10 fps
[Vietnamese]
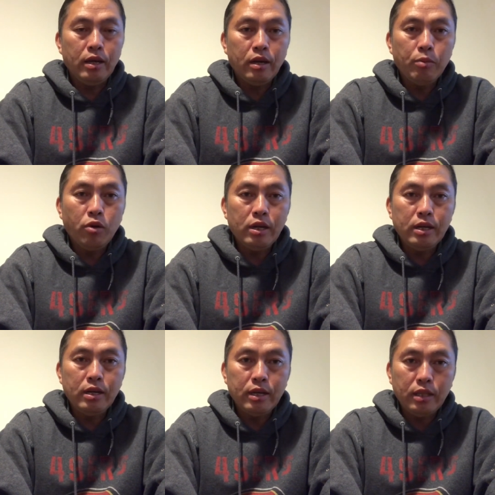ấy anh em mua
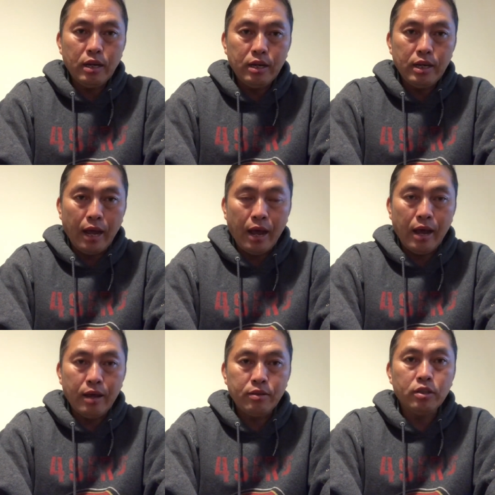liên liên tên liên
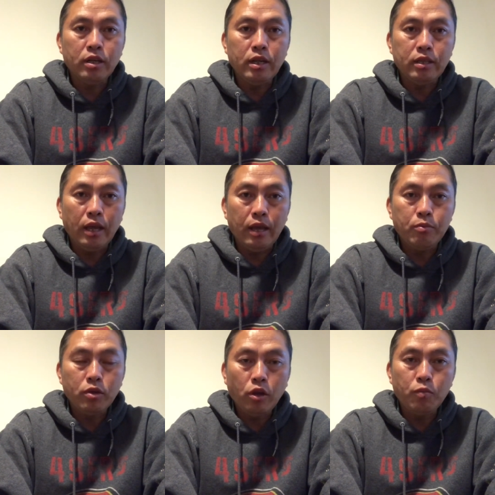á nhớ đến này
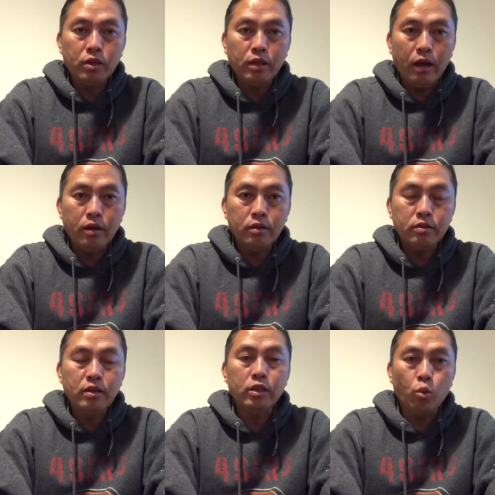tệ muốn đâu muốn đâu
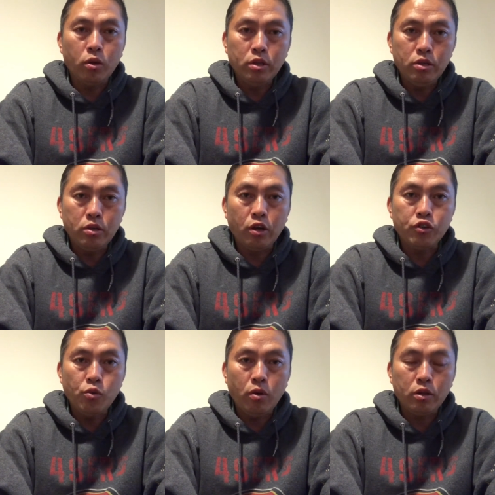này tua tùy
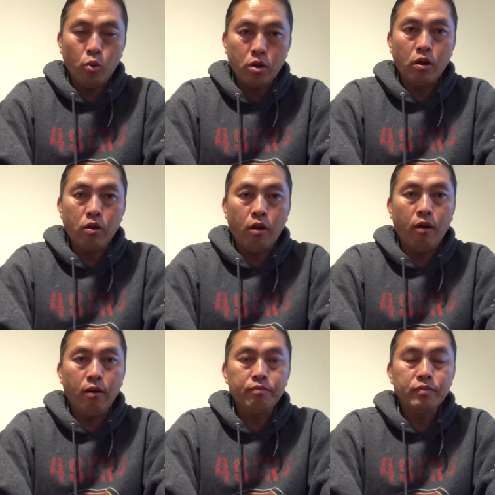còn tua tua còn
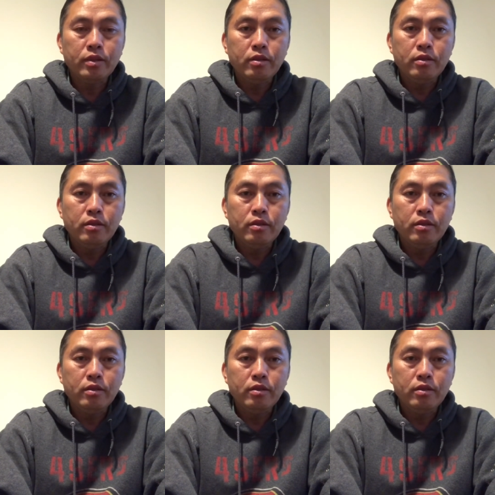khó